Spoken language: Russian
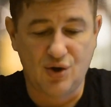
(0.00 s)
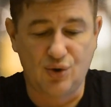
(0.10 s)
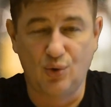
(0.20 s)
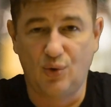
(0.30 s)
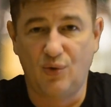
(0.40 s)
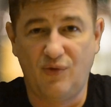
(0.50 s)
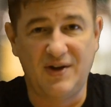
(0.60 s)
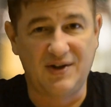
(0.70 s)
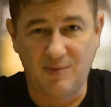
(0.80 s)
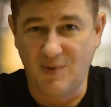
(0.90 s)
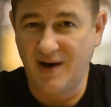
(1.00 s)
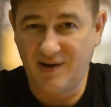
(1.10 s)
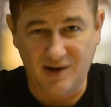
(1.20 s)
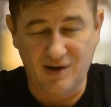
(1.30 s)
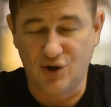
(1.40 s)
что этих
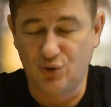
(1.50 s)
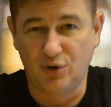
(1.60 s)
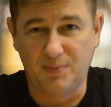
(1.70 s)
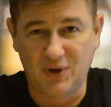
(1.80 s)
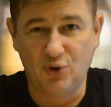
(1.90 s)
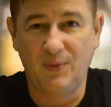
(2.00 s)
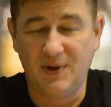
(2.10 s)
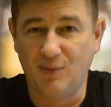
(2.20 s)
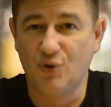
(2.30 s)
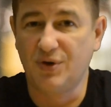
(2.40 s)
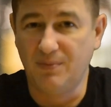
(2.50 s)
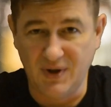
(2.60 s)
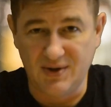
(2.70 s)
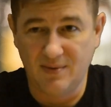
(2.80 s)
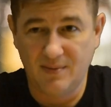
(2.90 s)
марках что-то подобное может
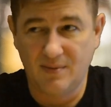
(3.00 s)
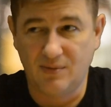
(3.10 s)
быть.